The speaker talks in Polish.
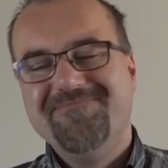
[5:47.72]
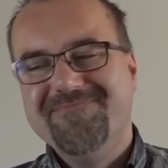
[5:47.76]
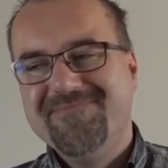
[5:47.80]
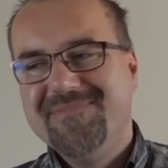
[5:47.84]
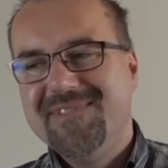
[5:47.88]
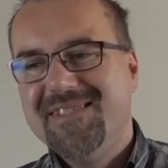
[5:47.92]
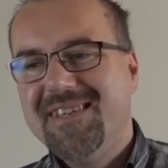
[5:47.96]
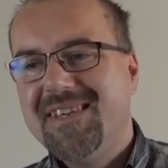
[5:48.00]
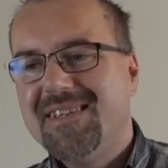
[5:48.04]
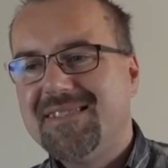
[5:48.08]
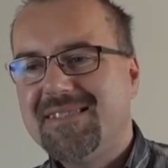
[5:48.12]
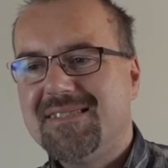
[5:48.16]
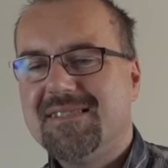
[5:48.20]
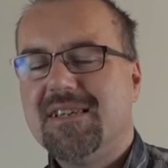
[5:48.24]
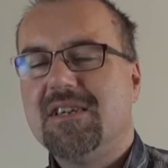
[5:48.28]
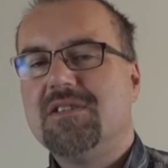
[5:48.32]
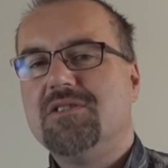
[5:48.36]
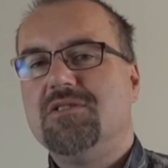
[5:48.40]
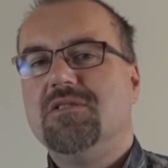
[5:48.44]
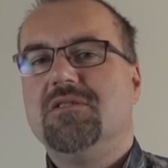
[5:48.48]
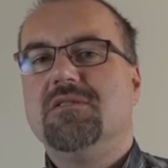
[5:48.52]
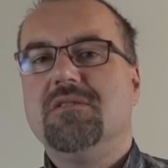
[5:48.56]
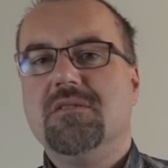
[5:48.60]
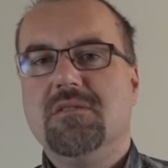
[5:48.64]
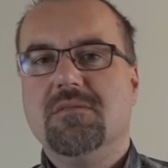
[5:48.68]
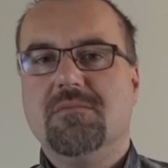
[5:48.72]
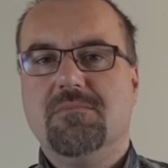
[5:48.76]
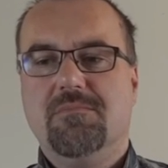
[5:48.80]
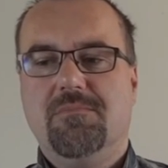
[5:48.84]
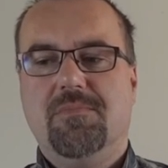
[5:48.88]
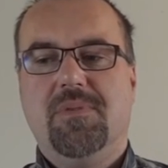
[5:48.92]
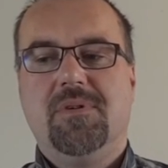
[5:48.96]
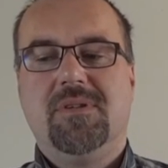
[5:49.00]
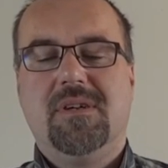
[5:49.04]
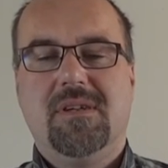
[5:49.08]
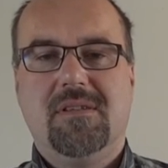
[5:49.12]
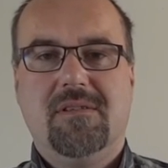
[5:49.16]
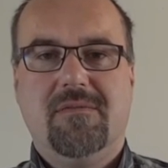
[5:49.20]
niestety
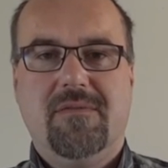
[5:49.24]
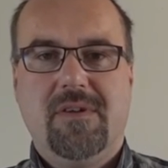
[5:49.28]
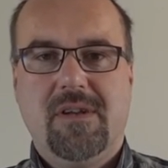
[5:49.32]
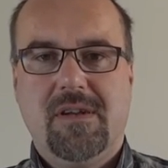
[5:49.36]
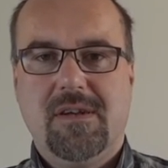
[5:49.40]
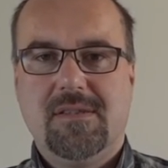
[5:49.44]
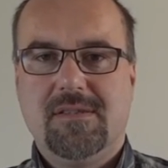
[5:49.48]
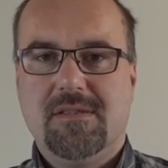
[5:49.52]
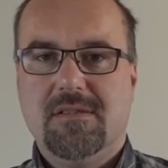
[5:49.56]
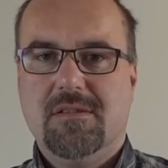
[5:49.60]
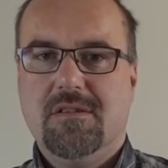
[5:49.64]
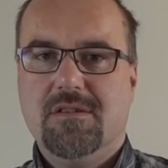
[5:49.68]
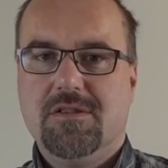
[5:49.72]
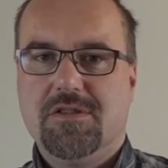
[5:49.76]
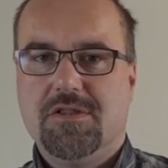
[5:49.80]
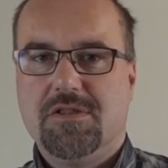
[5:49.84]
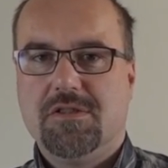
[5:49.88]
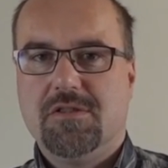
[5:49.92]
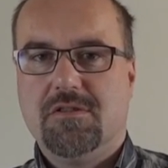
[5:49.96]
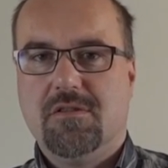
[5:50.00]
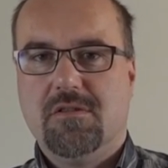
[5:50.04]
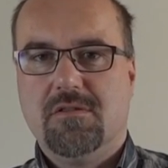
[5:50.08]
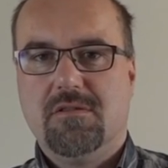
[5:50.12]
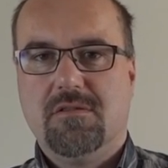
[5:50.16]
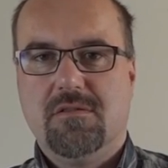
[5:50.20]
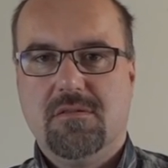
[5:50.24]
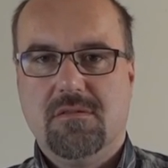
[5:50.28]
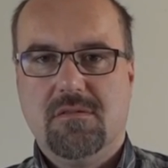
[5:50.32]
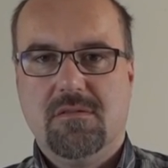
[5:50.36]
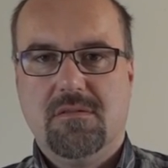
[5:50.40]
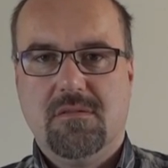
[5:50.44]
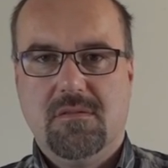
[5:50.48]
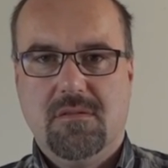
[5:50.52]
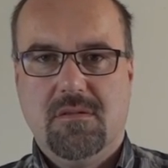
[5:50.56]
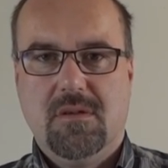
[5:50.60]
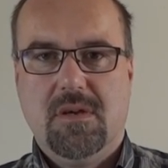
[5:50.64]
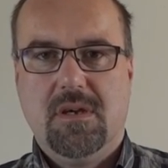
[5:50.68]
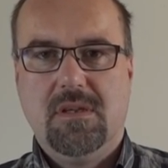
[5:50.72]
ponad dwa razy droższy od
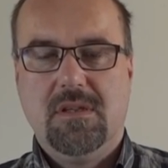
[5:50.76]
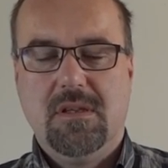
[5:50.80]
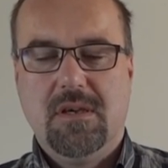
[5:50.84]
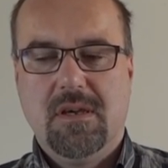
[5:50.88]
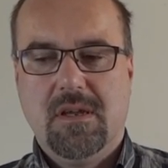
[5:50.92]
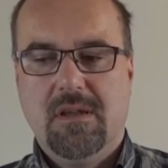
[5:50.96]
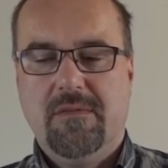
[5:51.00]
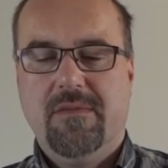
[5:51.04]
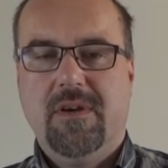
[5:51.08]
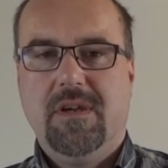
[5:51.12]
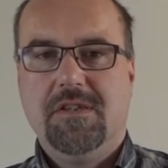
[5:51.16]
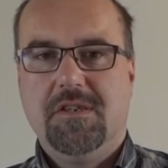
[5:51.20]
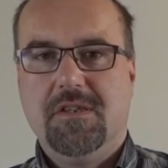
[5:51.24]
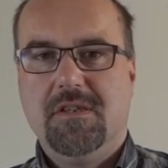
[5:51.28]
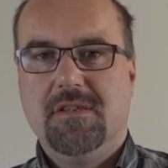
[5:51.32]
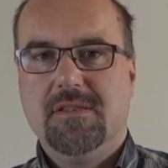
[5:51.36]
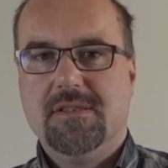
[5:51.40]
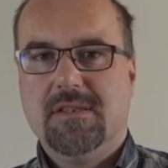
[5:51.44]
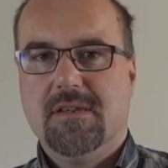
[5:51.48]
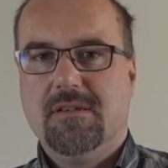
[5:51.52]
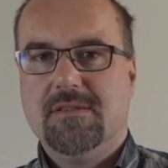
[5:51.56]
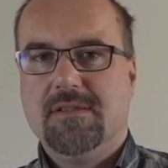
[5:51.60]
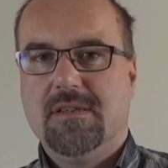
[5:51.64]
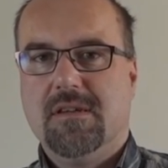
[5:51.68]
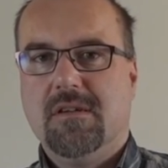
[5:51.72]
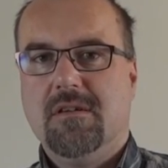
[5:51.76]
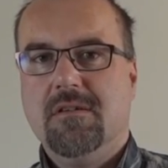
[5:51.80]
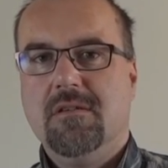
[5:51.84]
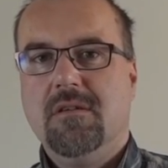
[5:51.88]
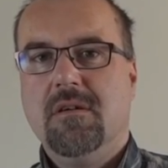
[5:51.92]
ATN 2700,